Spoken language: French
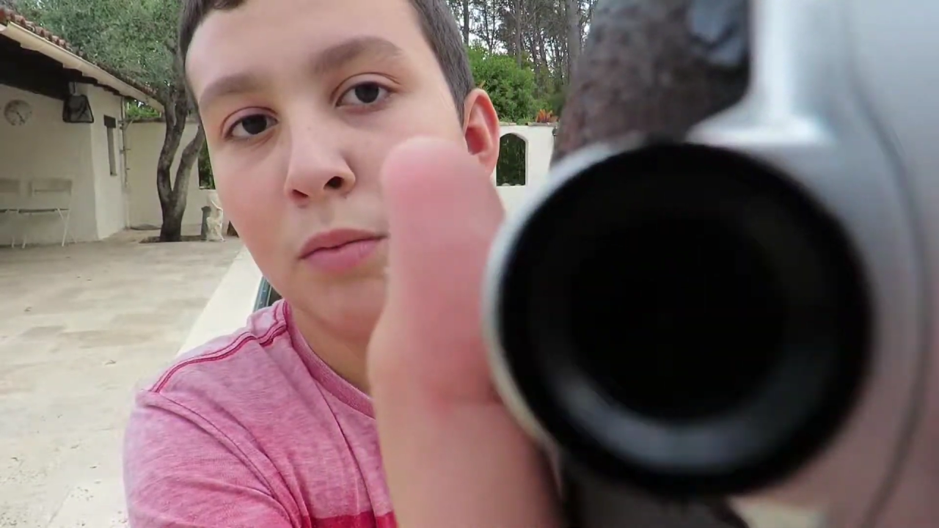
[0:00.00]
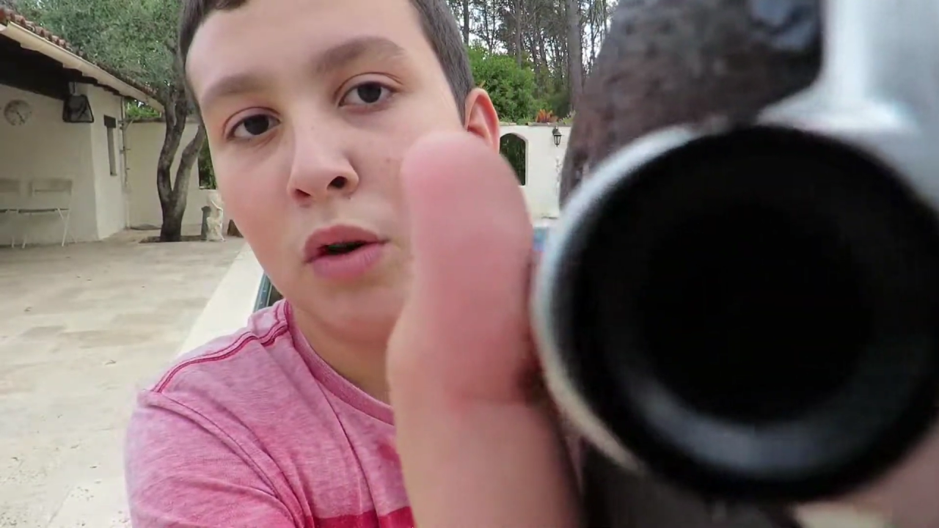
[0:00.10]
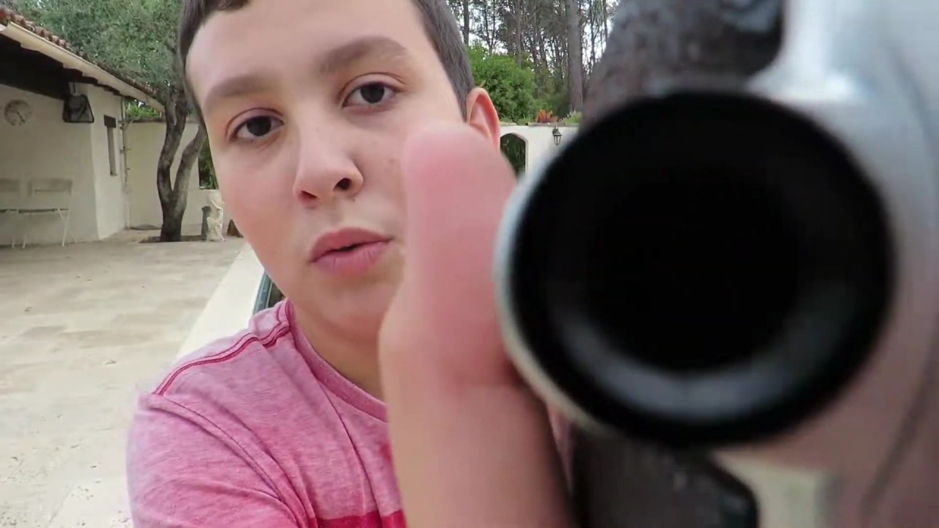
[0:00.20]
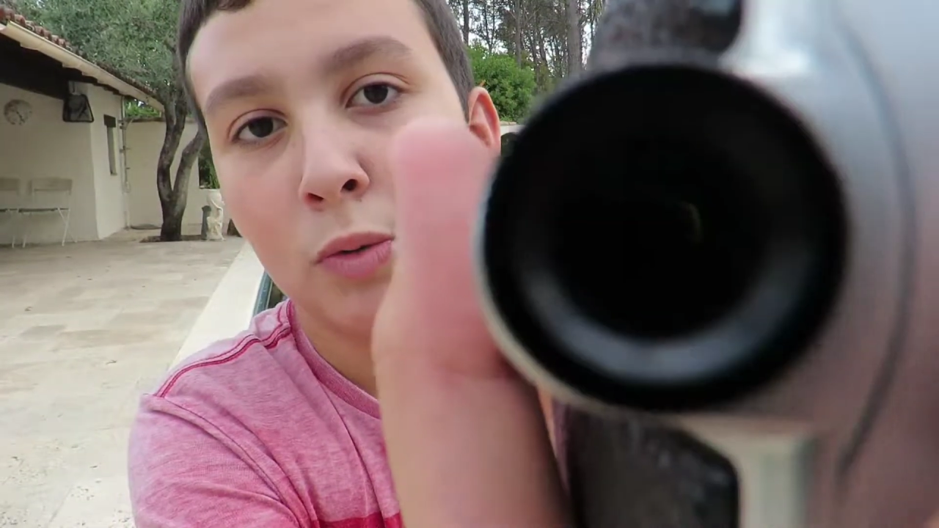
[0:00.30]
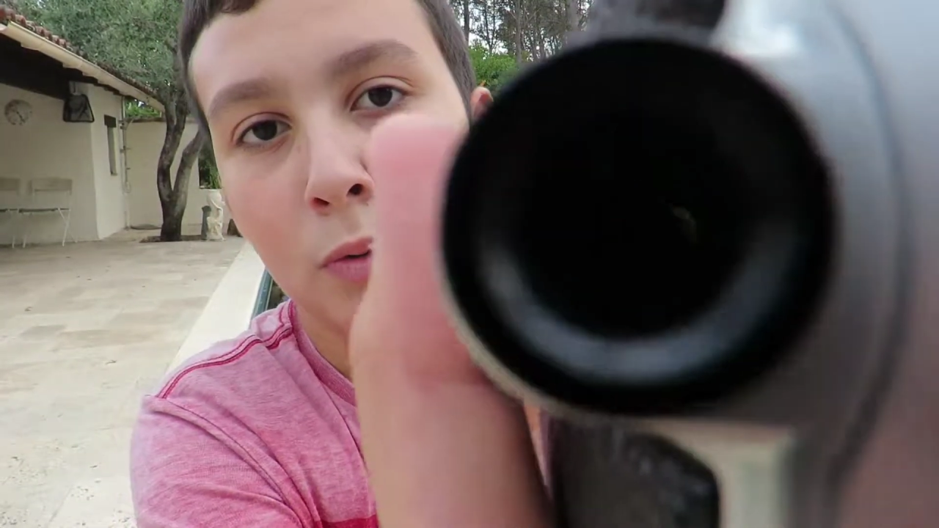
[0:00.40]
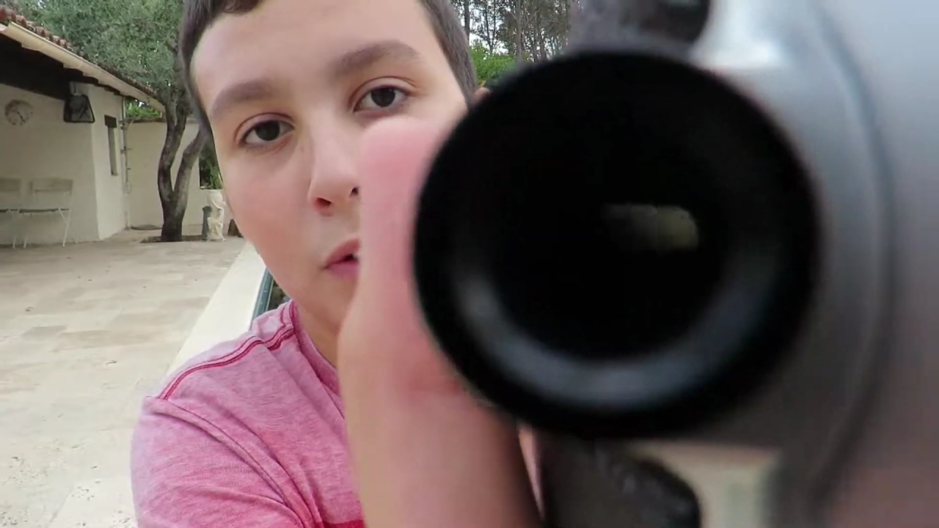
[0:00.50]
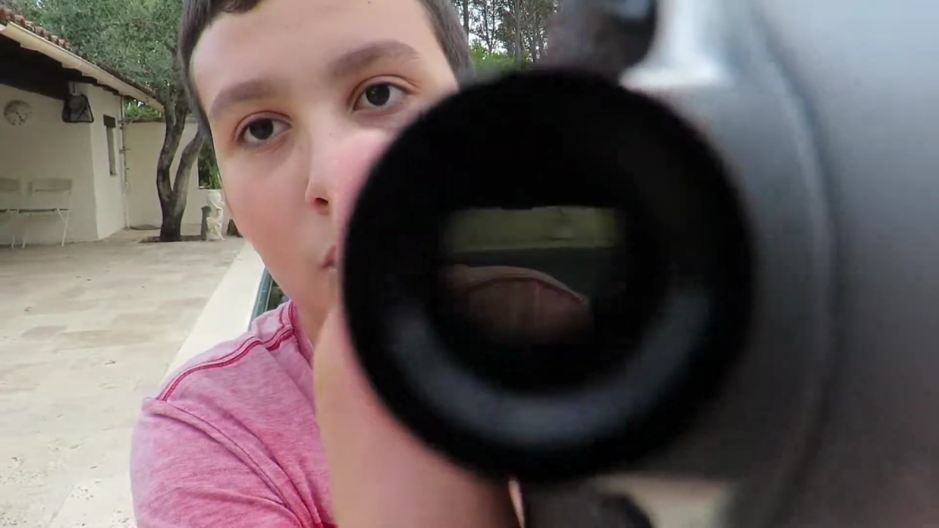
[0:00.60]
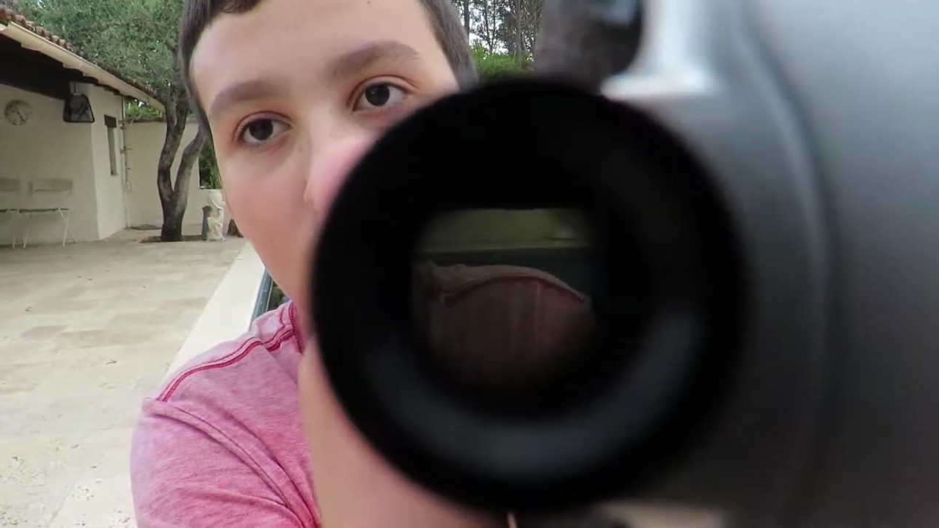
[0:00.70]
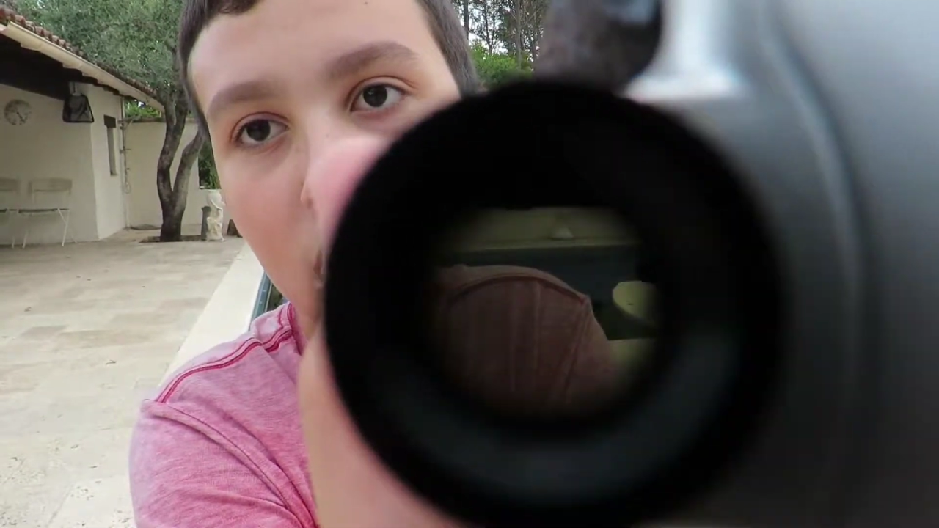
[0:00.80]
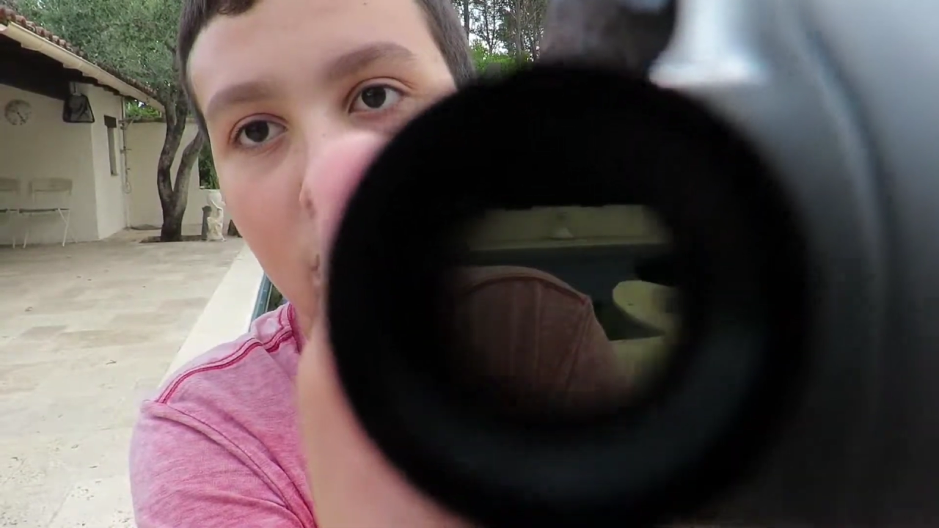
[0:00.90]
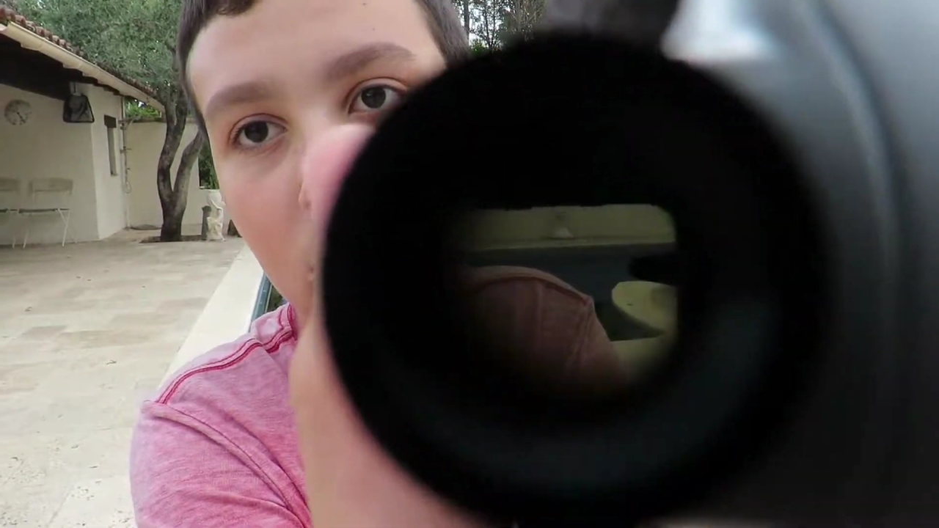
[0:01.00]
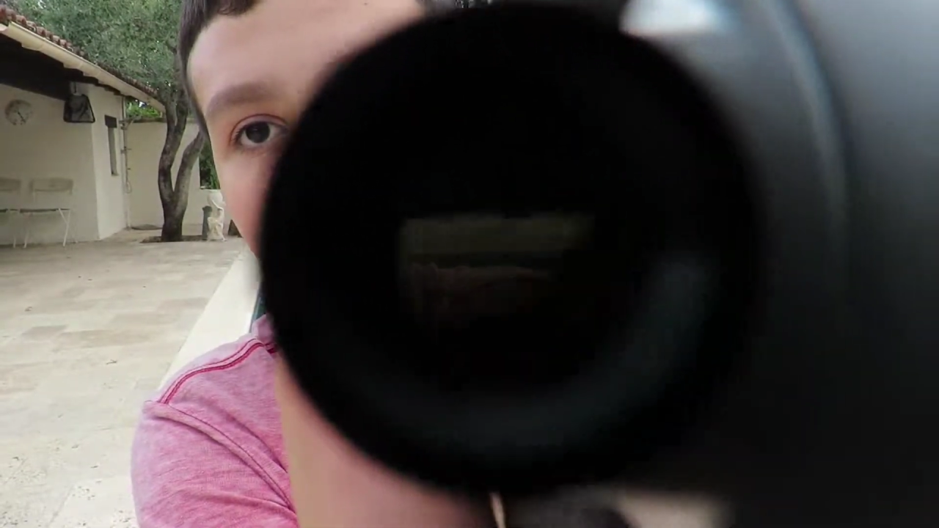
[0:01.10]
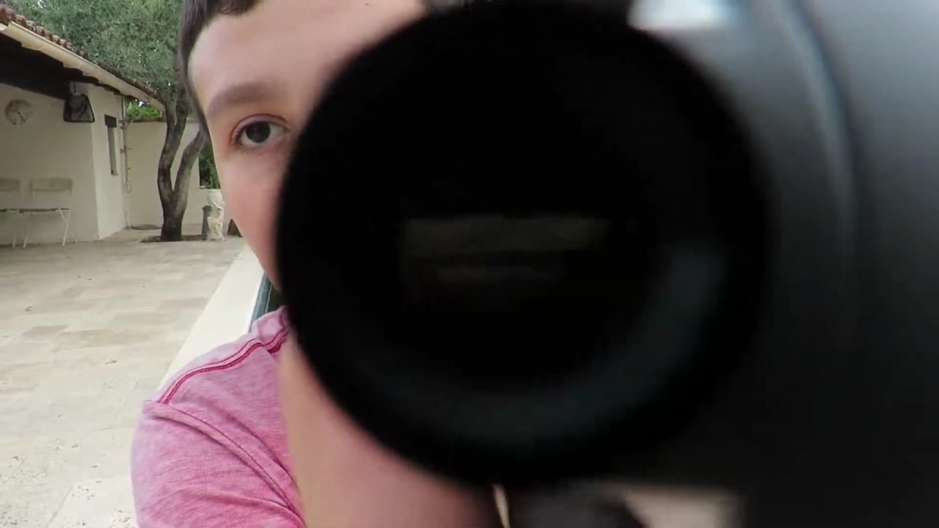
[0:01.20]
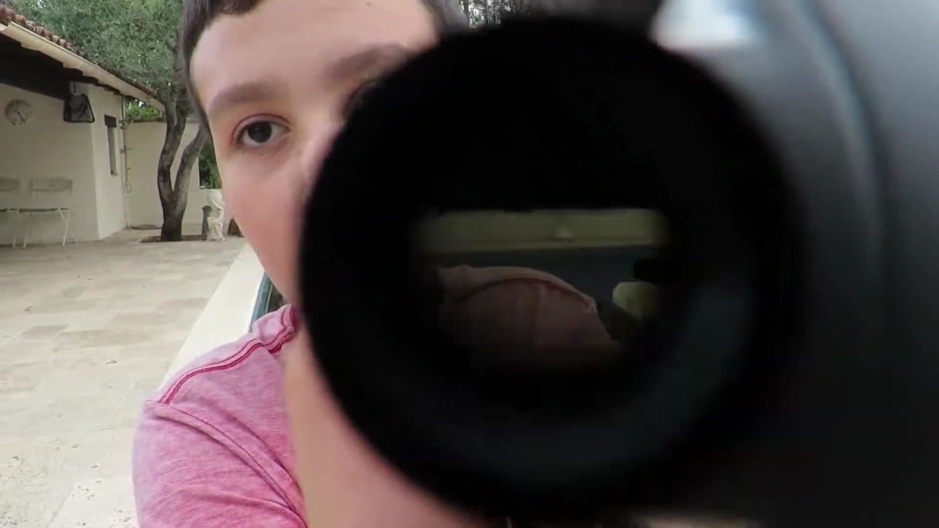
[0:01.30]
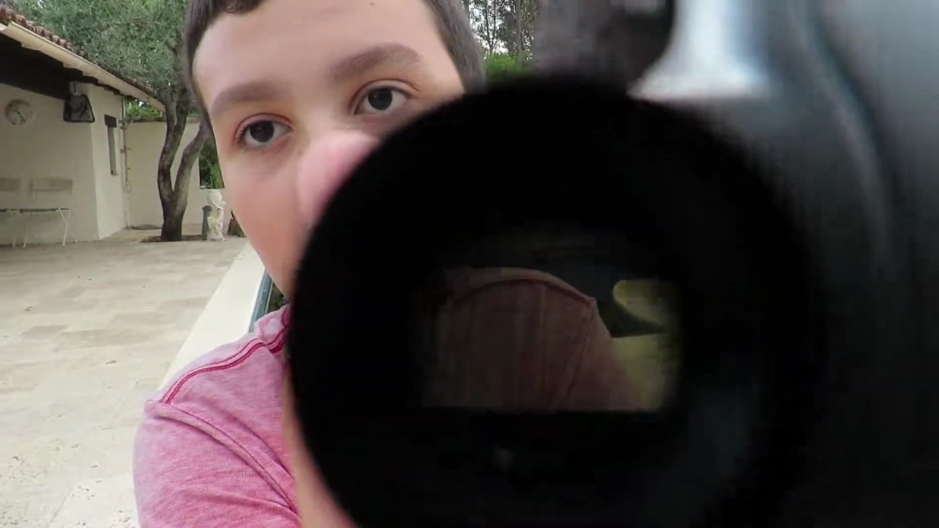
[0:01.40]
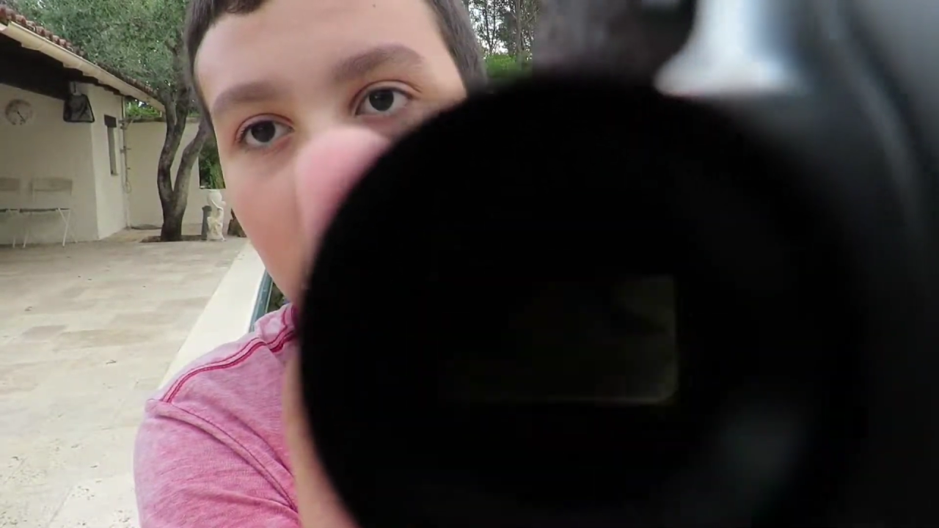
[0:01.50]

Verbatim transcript: Bon là, je pense pas que vous allez voir.